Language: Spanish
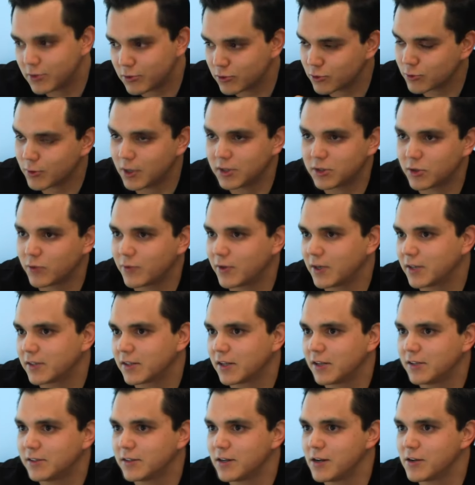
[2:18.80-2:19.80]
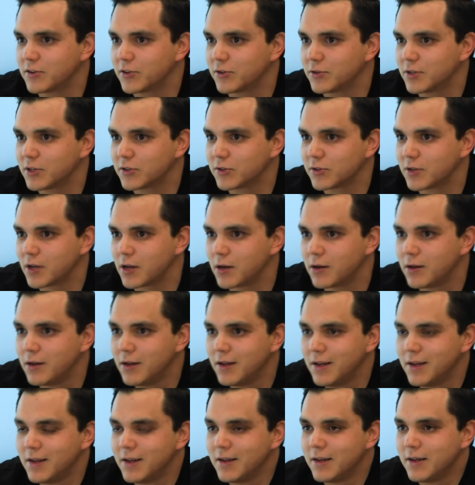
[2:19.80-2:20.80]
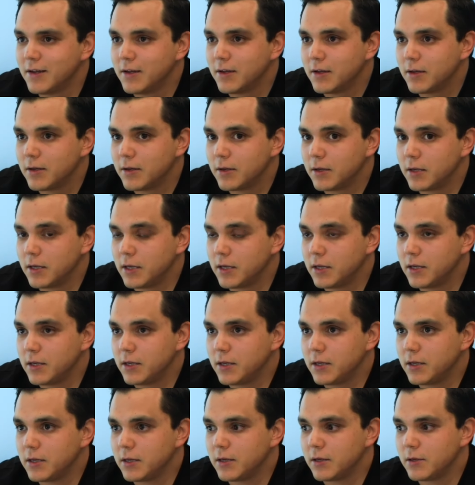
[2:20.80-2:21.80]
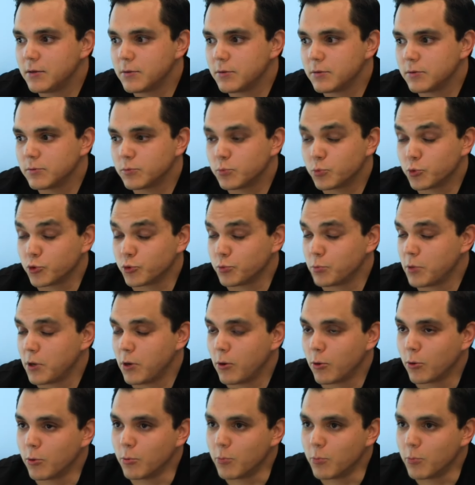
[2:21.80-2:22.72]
y tus guantes van a estar en selección nacional. Y pues me lo